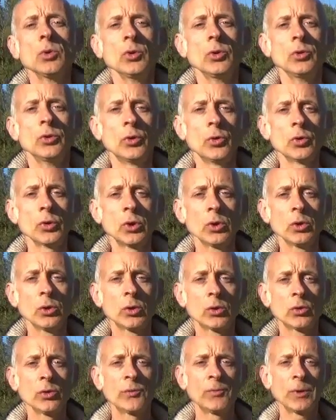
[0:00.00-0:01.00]
Donc euh,
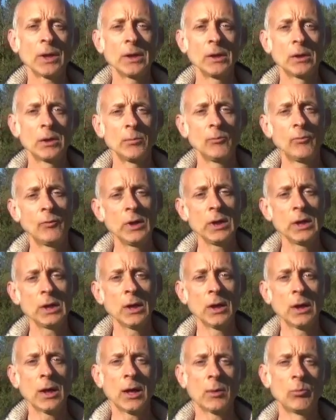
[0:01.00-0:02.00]
Klaus Ferdinand Hempfling
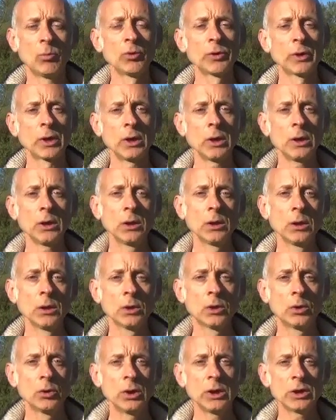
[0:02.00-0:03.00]
a montré
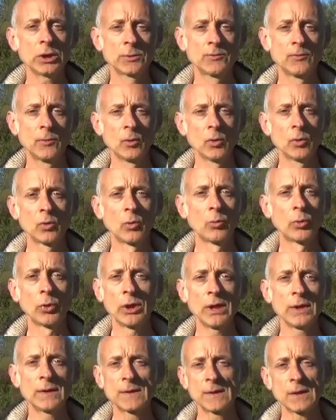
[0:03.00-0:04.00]
que les chevaux
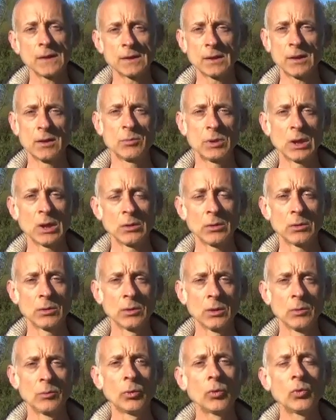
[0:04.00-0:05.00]
comprenaient très très bien,
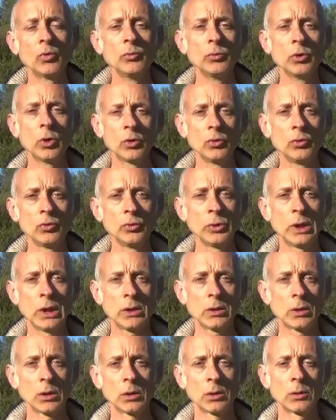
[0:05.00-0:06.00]
beaucoup mieux que nous
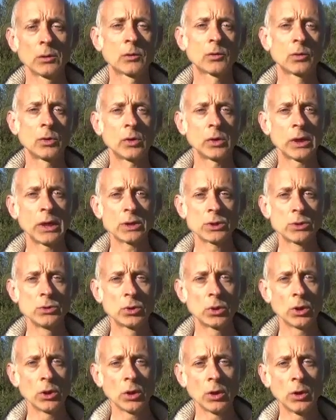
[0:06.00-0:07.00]
d'ailleurs, ce langage du
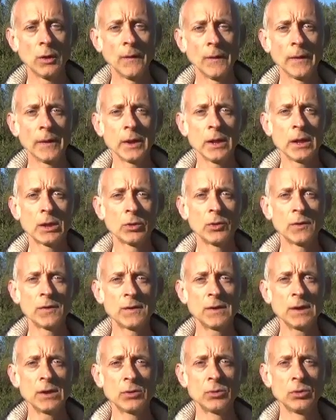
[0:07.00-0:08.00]
corps, et que
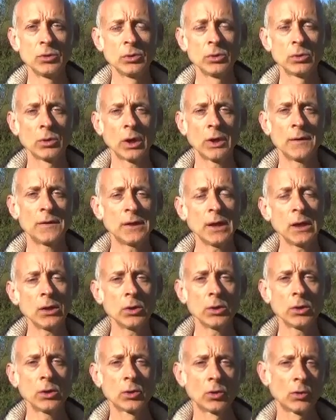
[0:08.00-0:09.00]
c'était un
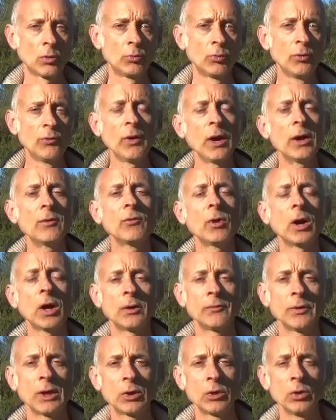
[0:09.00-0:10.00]
dialogue que l'on pouvait avoir
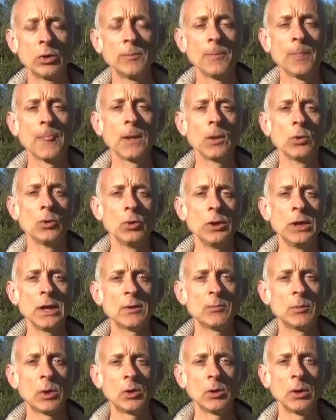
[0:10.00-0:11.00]
avec eux
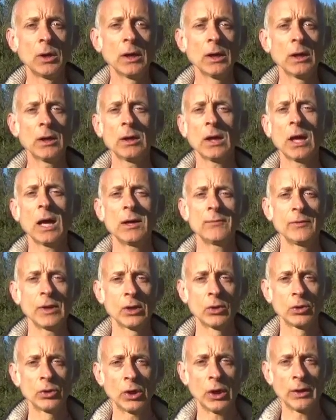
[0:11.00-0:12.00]
uniquement
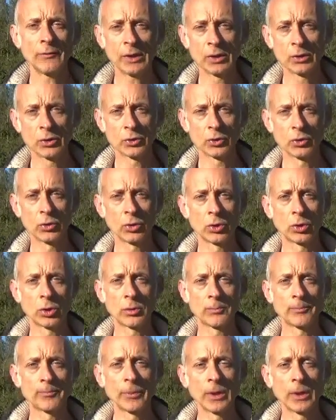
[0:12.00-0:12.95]
avec, notre corps.